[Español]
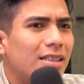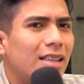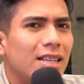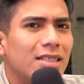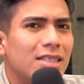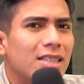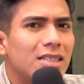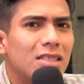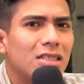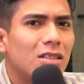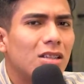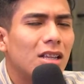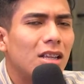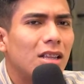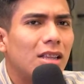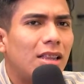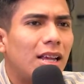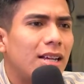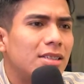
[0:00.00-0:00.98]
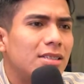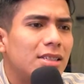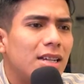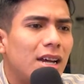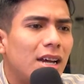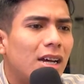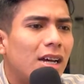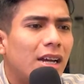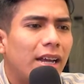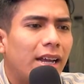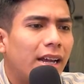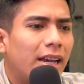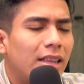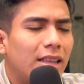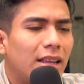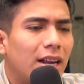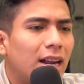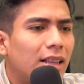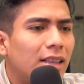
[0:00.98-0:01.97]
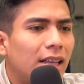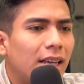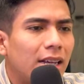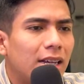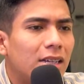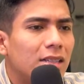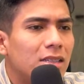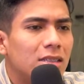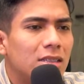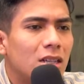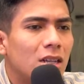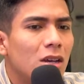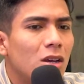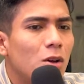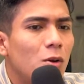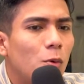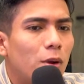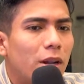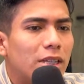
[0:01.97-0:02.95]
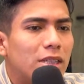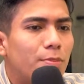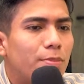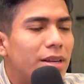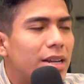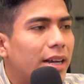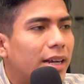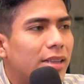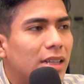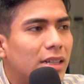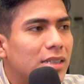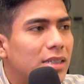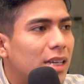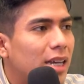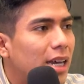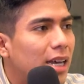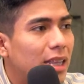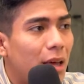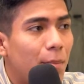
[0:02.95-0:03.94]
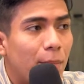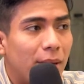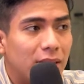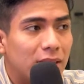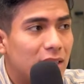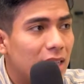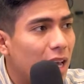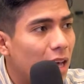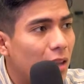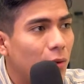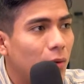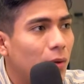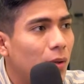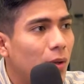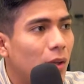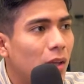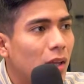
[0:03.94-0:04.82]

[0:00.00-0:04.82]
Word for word: Danza, danza en general te es una disciplina que te exige demasiado.